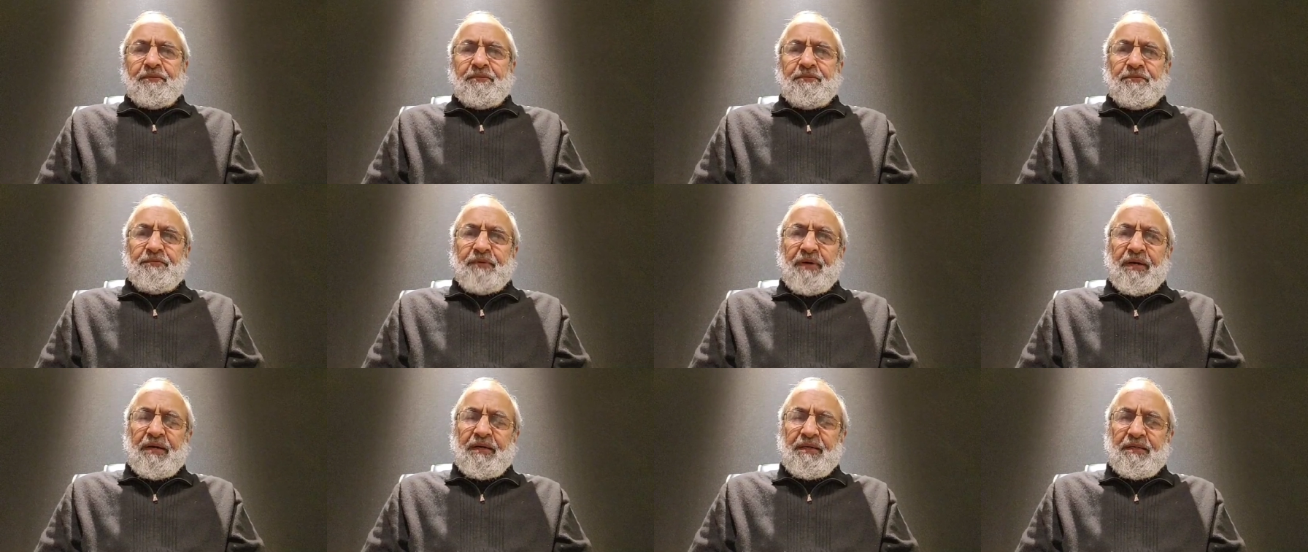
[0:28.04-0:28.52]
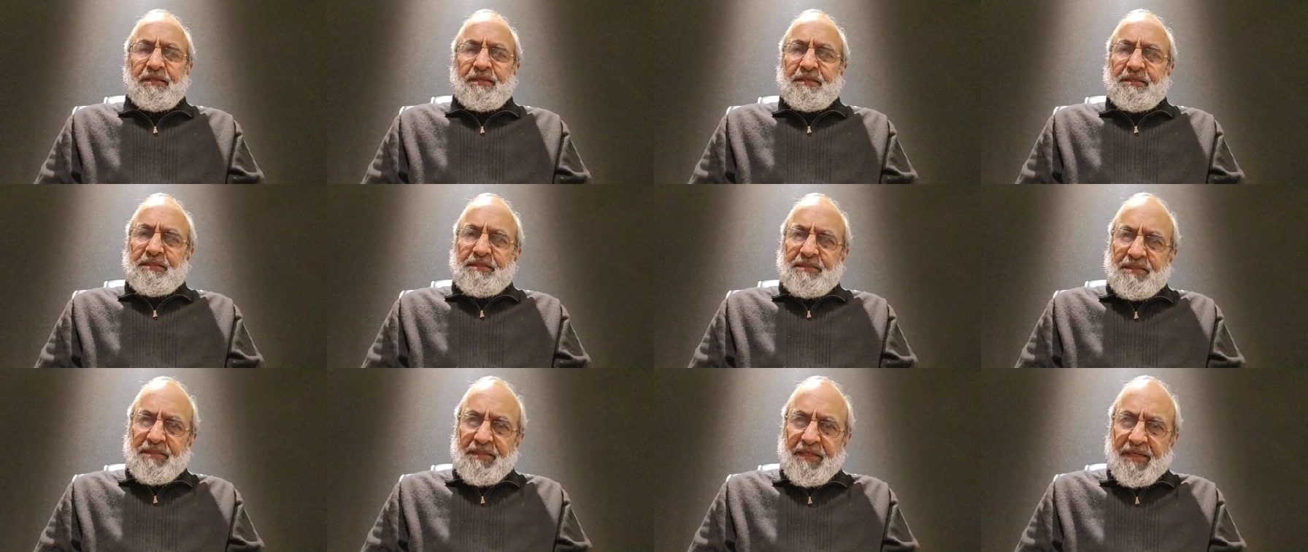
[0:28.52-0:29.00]
वहाँ
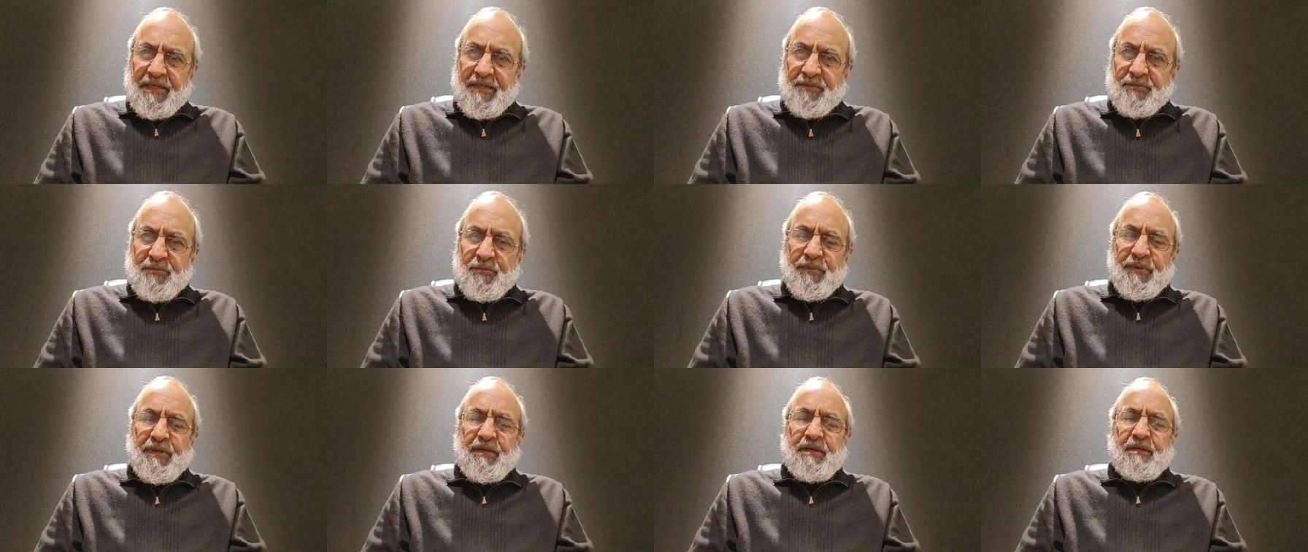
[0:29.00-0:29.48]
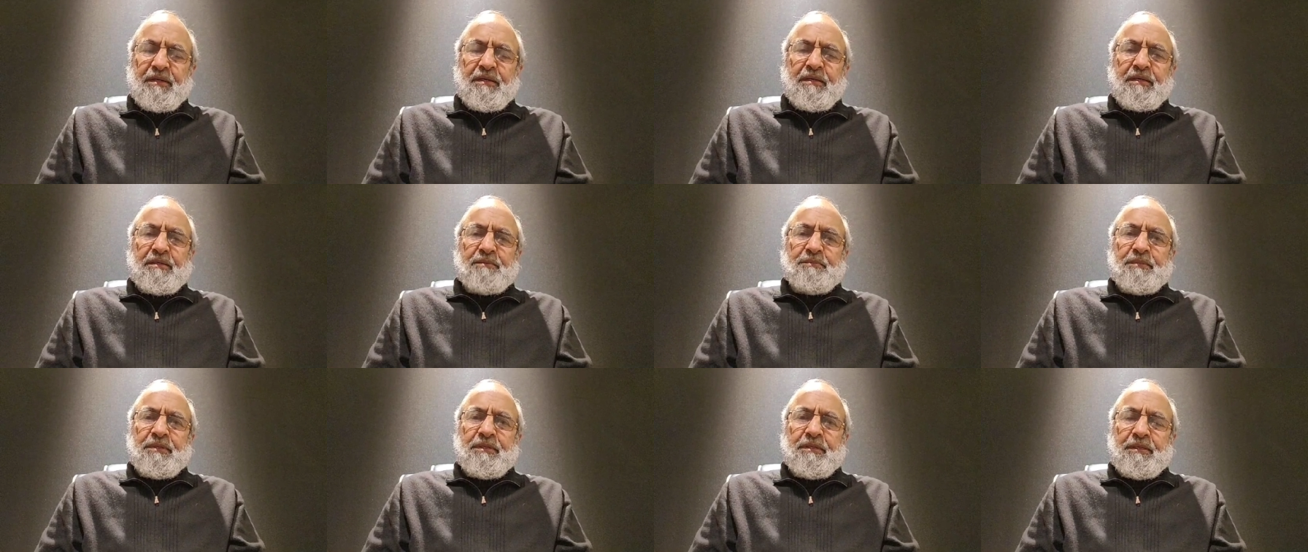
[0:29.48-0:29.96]
इसी आय मुबारक
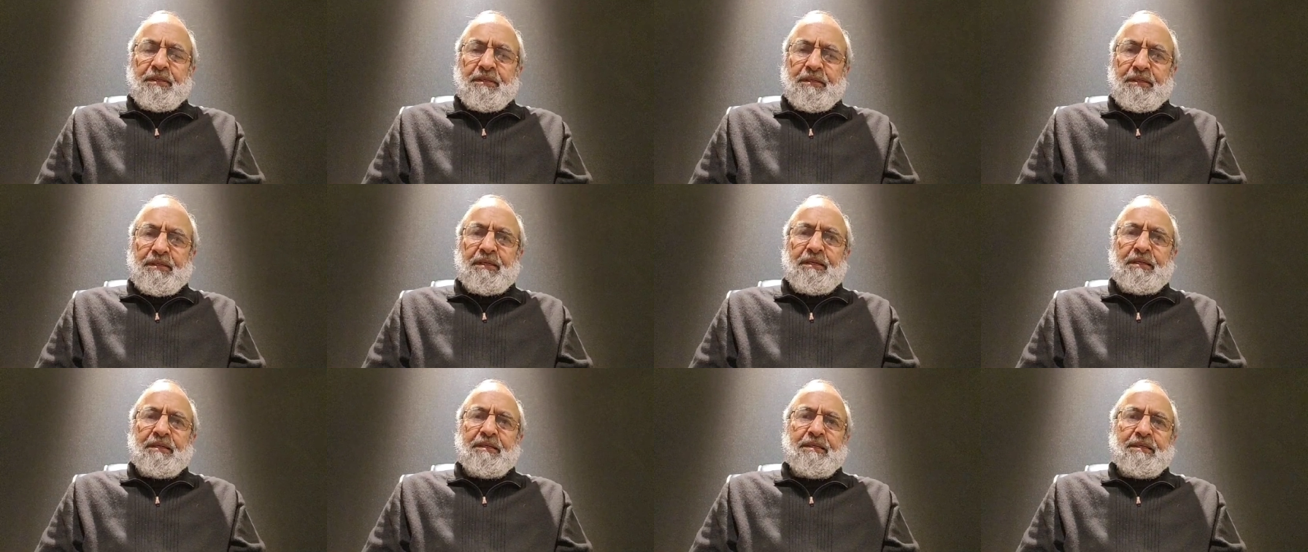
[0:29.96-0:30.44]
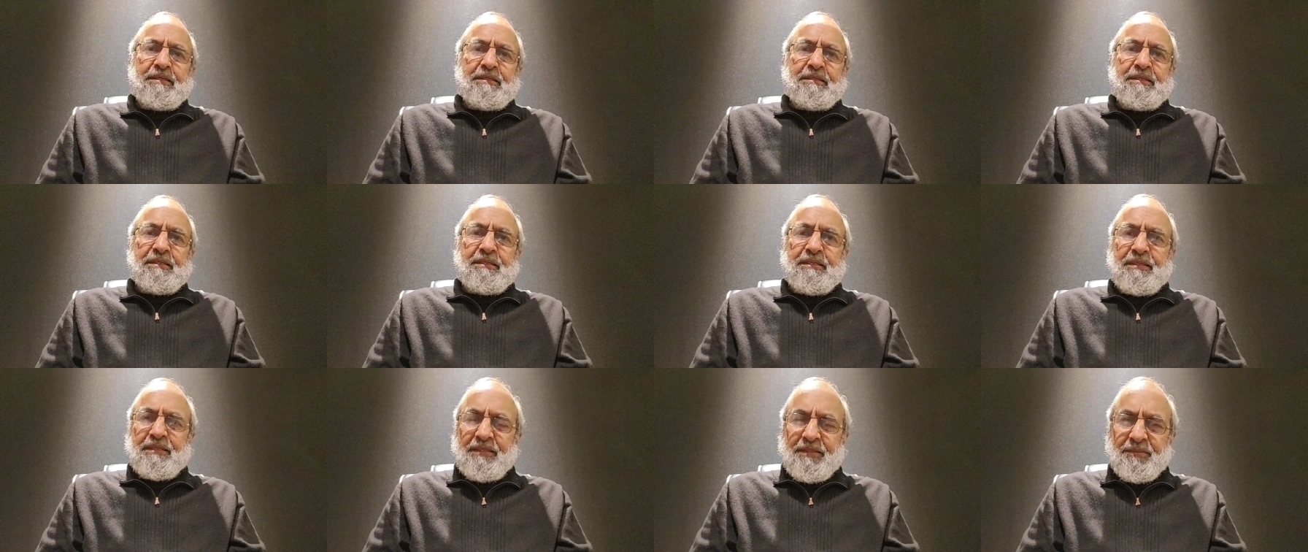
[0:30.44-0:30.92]
में आगे
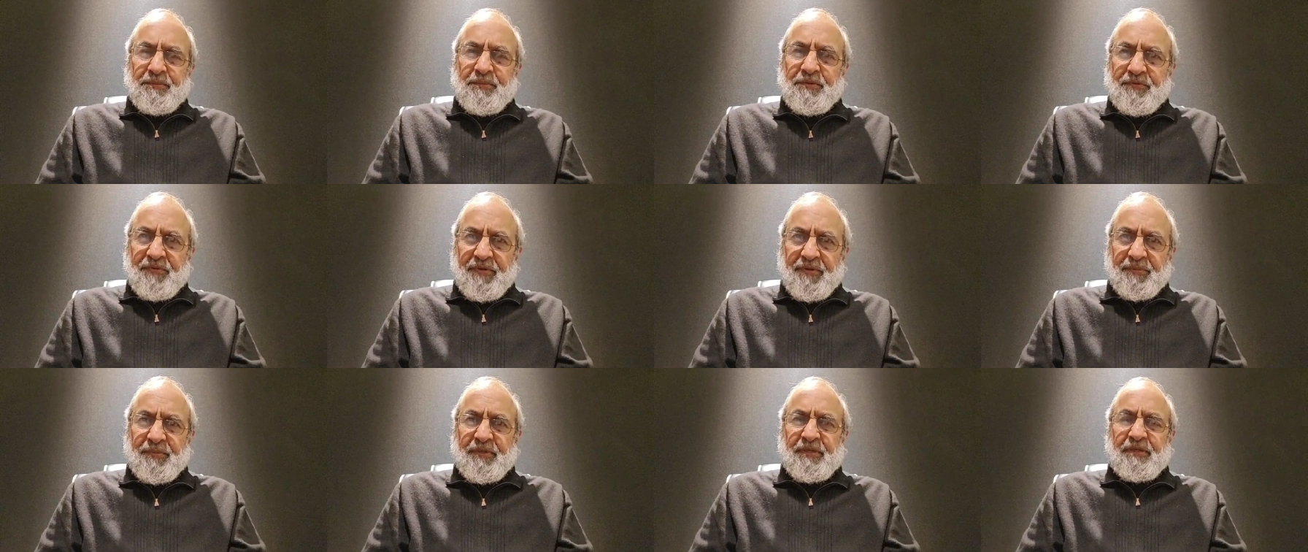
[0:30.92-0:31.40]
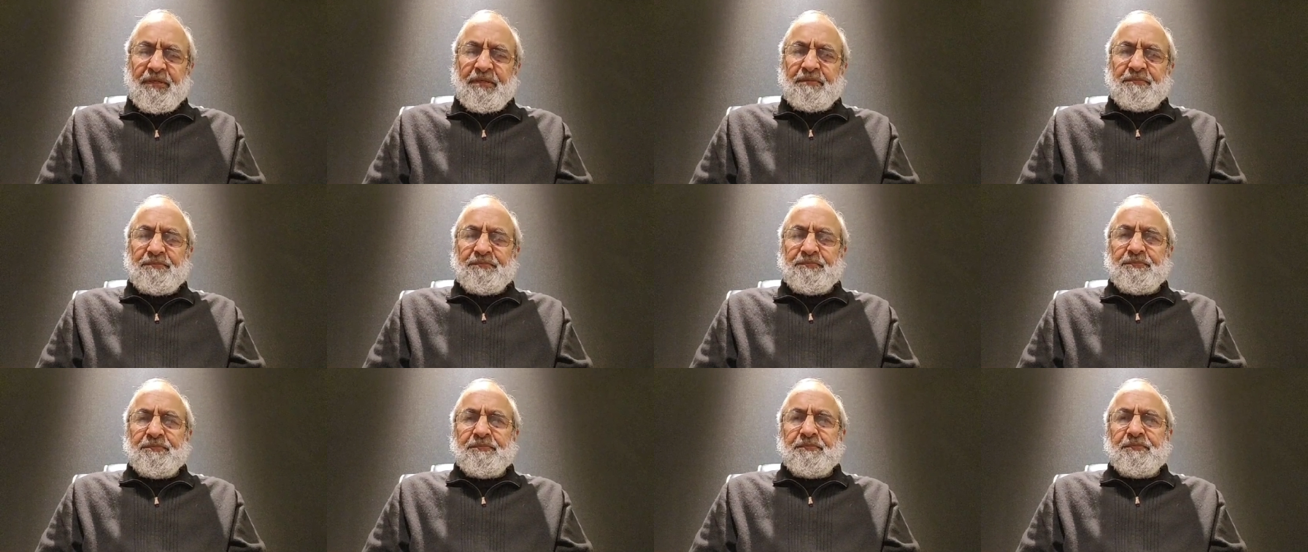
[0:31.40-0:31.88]
चल के ये भी फरमाया
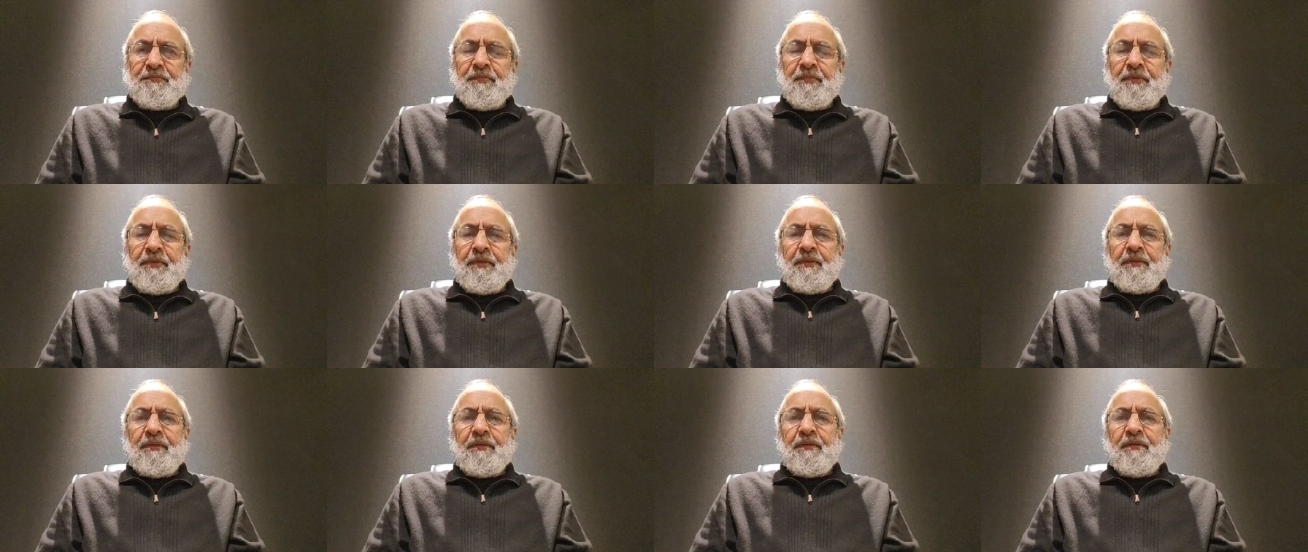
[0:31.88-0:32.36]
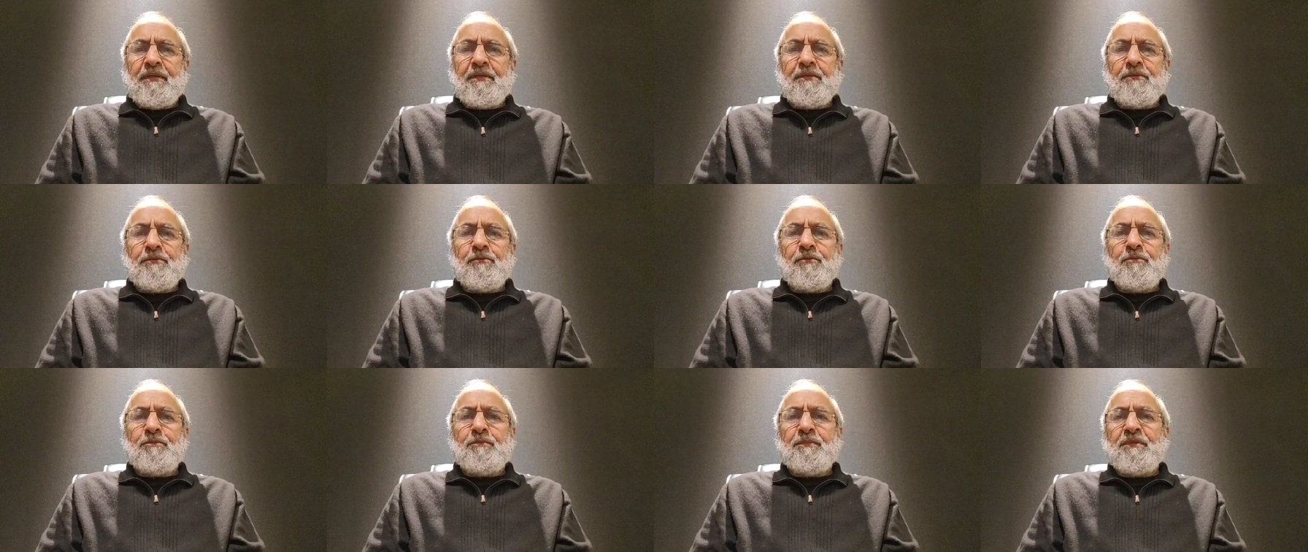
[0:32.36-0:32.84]
कि
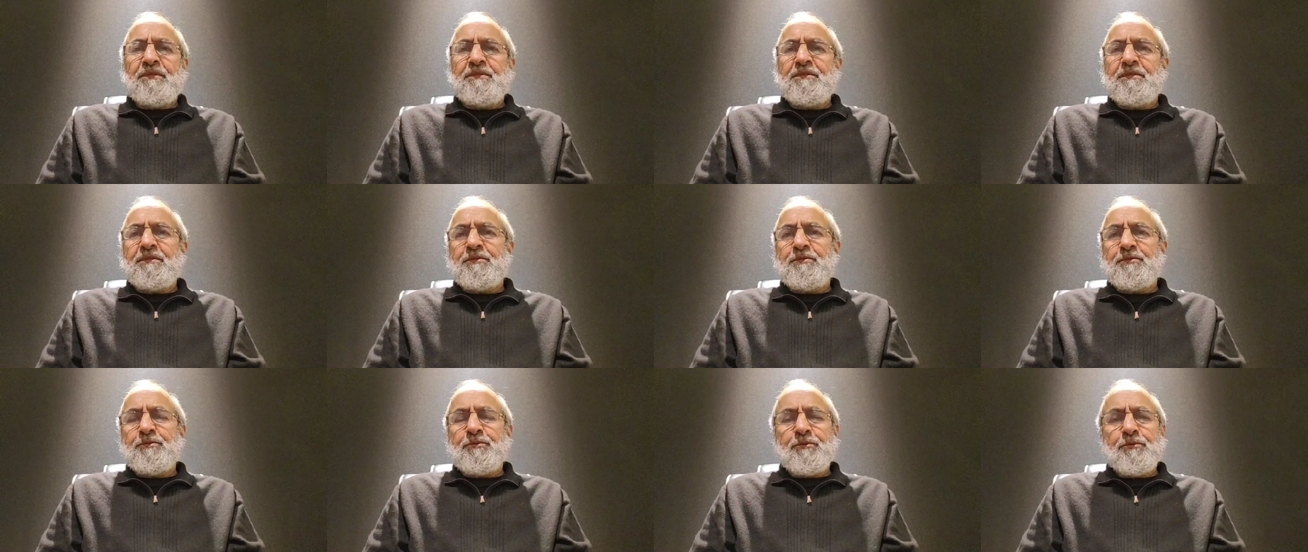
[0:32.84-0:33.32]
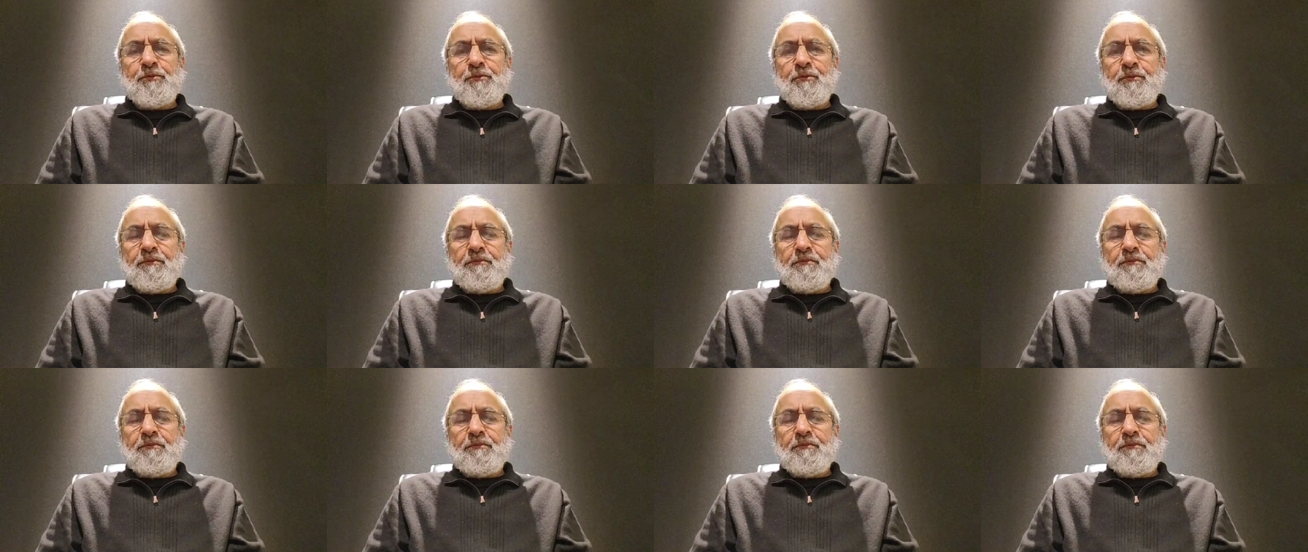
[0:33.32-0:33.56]
तुम में से जो